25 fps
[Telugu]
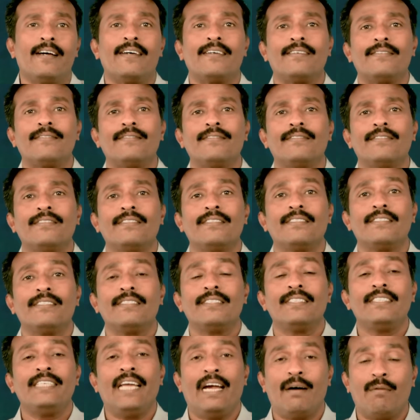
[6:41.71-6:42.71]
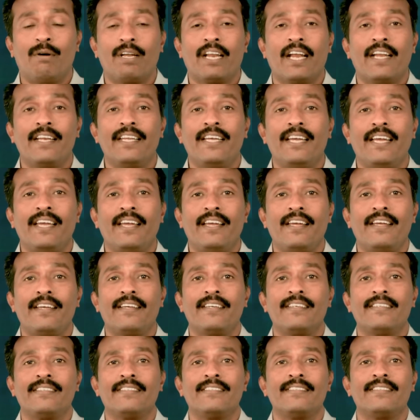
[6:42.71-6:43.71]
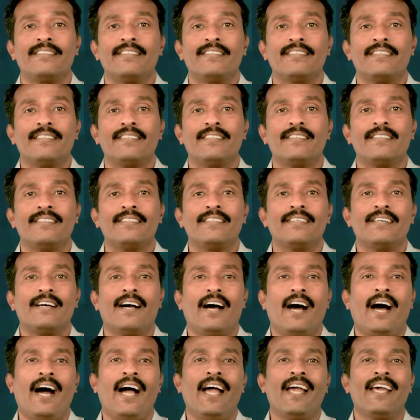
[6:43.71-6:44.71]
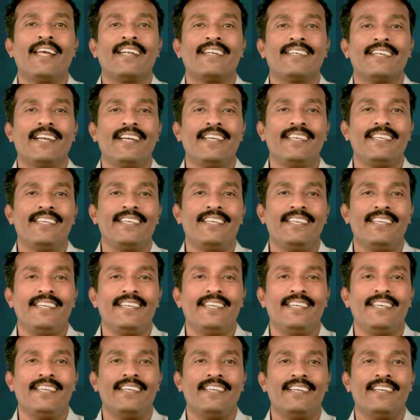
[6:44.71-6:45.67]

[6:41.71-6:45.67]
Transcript: ఎవరని ఎవరని ఆయన అడిగిరి ఆయన అడిగిరి